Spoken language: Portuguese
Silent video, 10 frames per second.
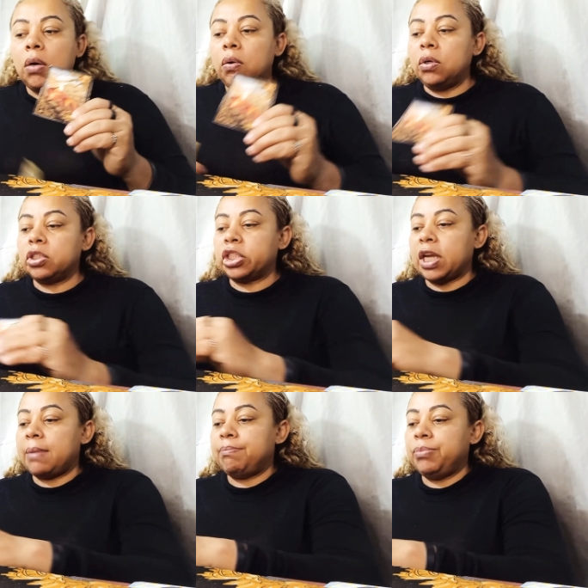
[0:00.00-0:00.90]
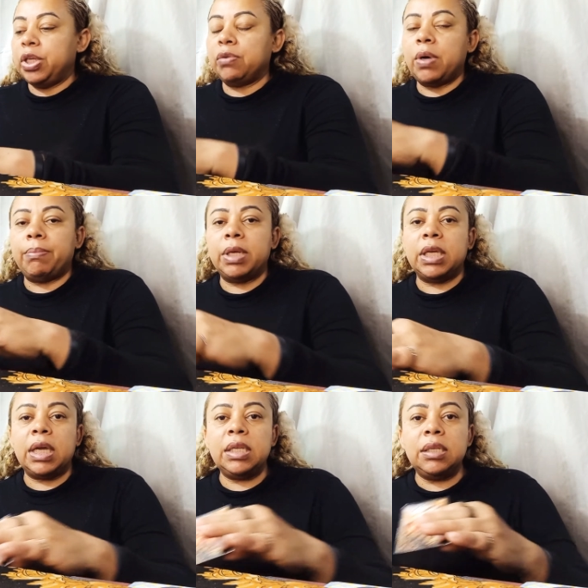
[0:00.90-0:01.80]
Hoje é amigo,
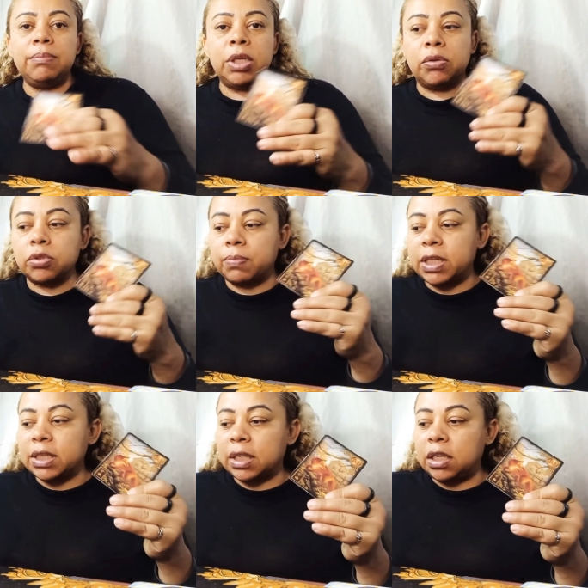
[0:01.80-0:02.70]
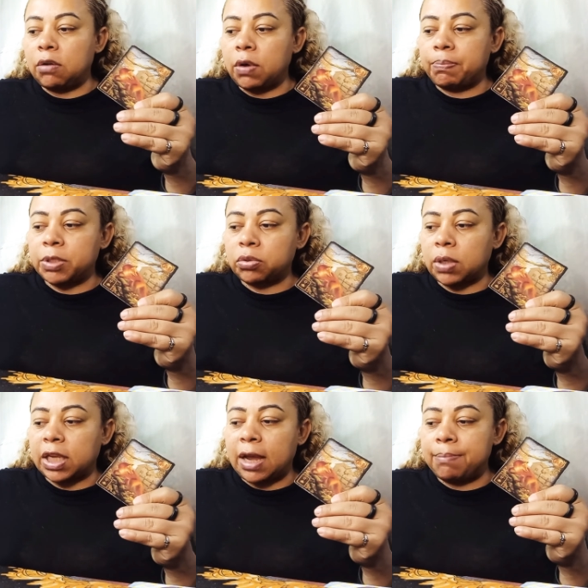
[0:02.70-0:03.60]
amanhã é inimigos, mas aqui é uma
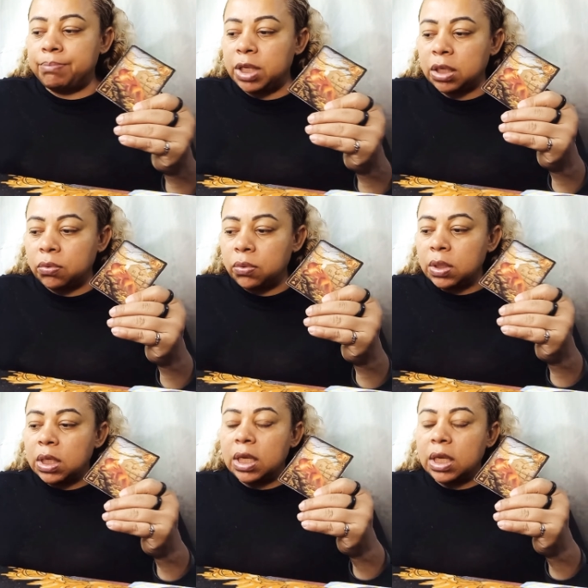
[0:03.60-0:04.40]
pessoa que é amigo